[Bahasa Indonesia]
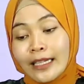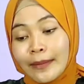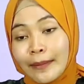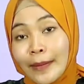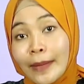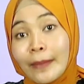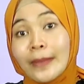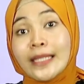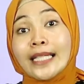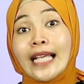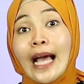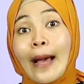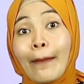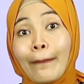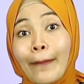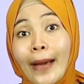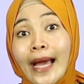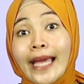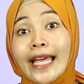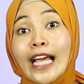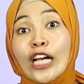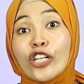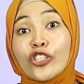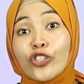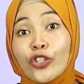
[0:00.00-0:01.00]
Mimis
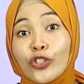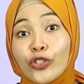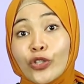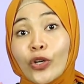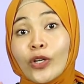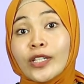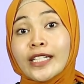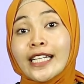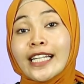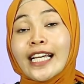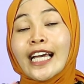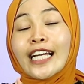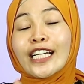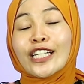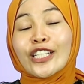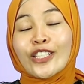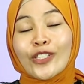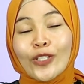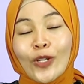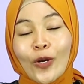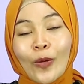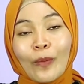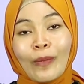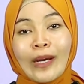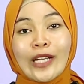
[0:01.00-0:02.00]
apa yang cocok dengan
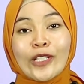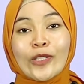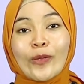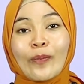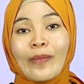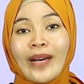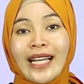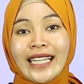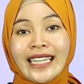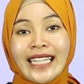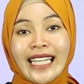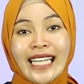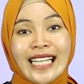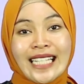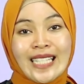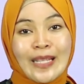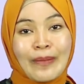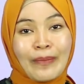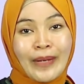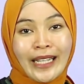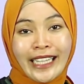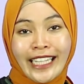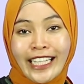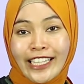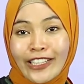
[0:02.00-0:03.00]
gejluk pasopati,
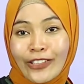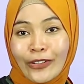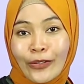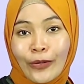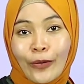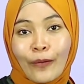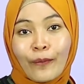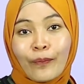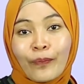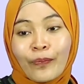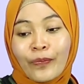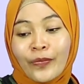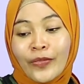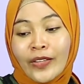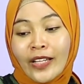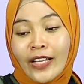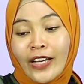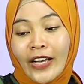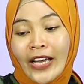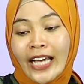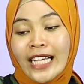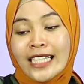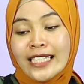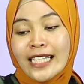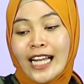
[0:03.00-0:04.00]
seperti itu.
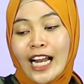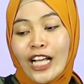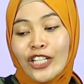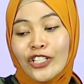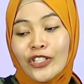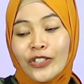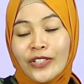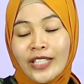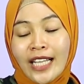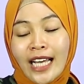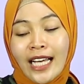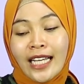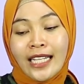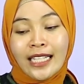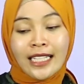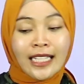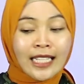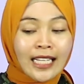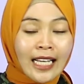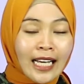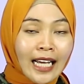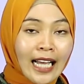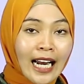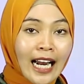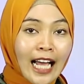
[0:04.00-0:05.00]
Oke, selanjutnya
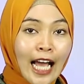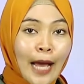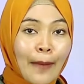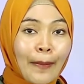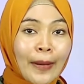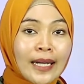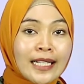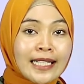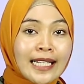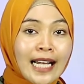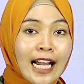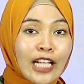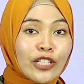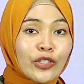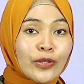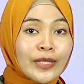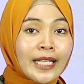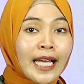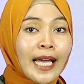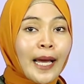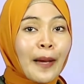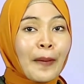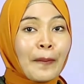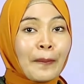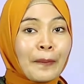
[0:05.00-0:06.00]
kelengkapan
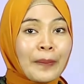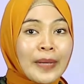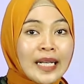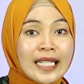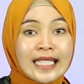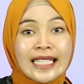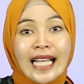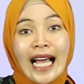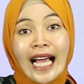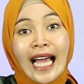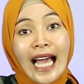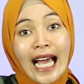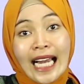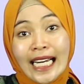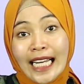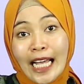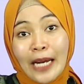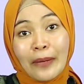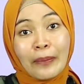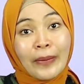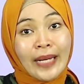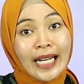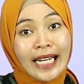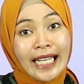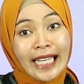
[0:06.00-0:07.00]
selanjutnya yang bisa
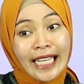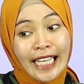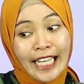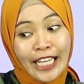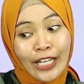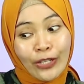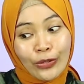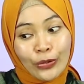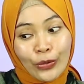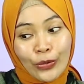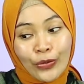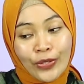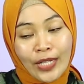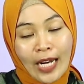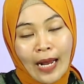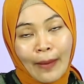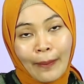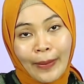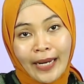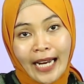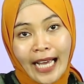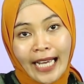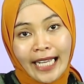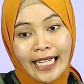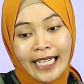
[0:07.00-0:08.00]
kalian miliki untuk
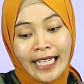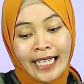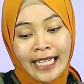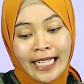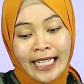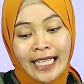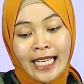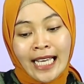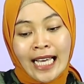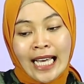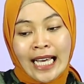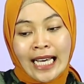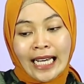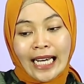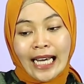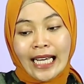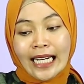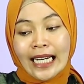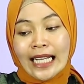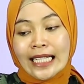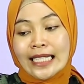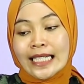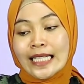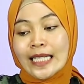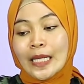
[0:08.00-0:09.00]
senapan angin ini
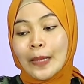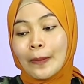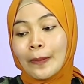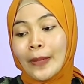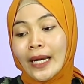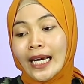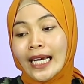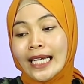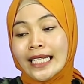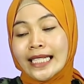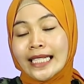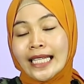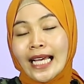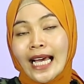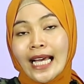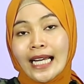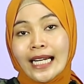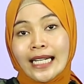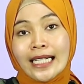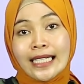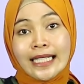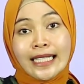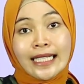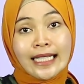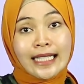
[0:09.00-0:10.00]
karena sistem
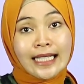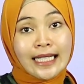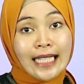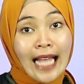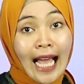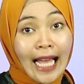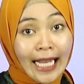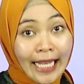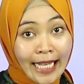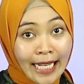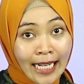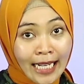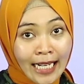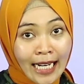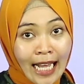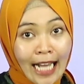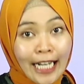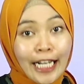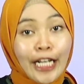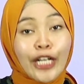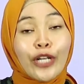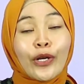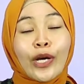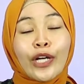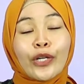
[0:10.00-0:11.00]
pengisian angin
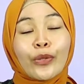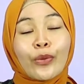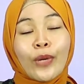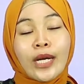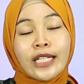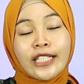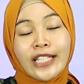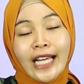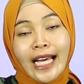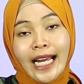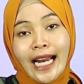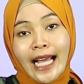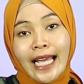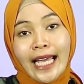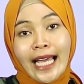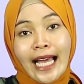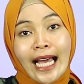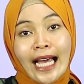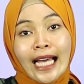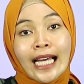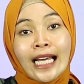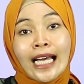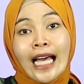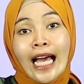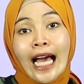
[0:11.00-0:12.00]
ada dengan dua cara
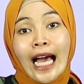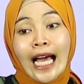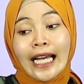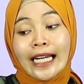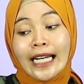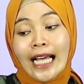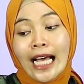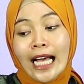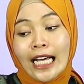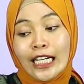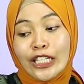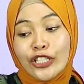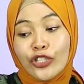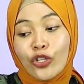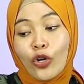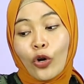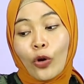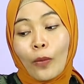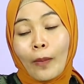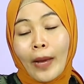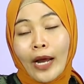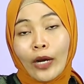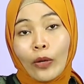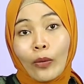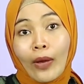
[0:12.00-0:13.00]
ya ada gejuluk
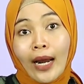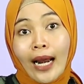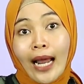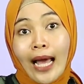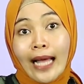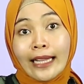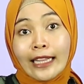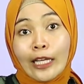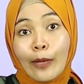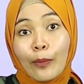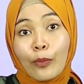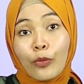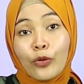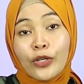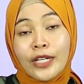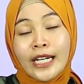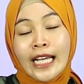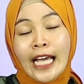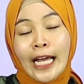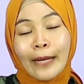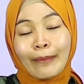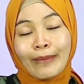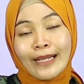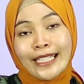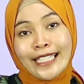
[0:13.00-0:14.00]
manual ataupun
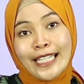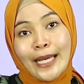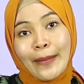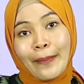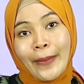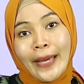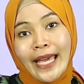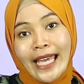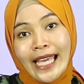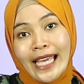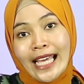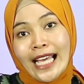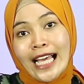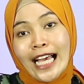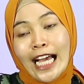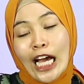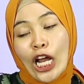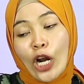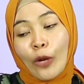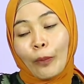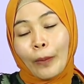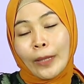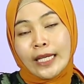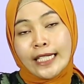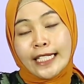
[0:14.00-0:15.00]
dengan PCP
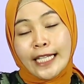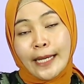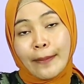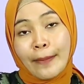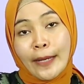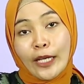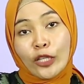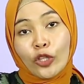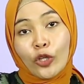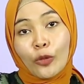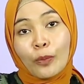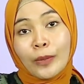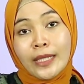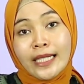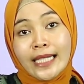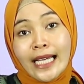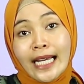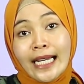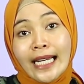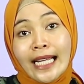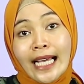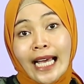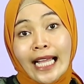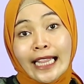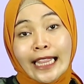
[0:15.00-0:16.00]
kalau PCP itu
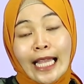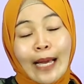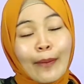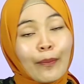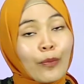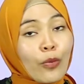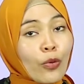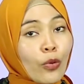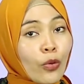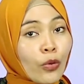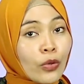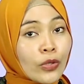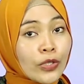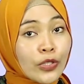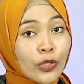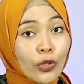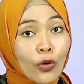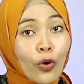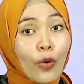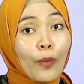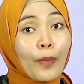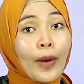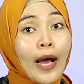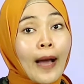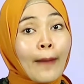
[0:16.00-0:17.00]
bisa dengan tabung
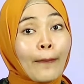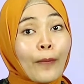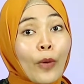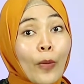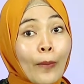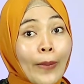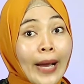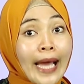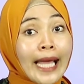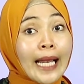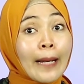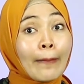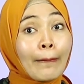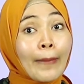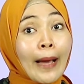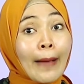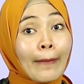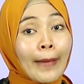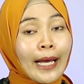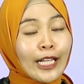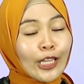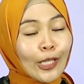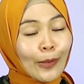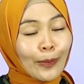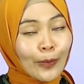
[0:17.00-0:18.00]
scuba, pompa hilpam
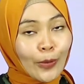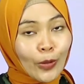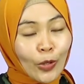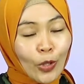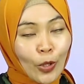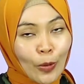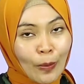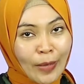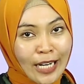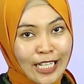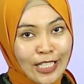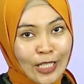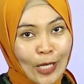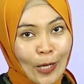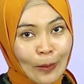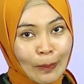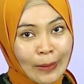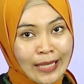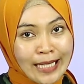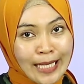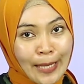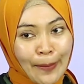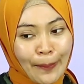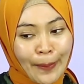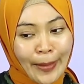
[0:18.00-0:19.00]
ataupun kompresor
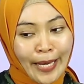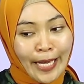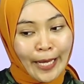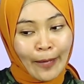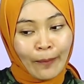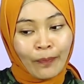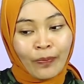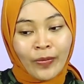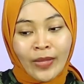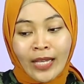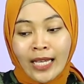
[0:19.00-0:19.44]
PCP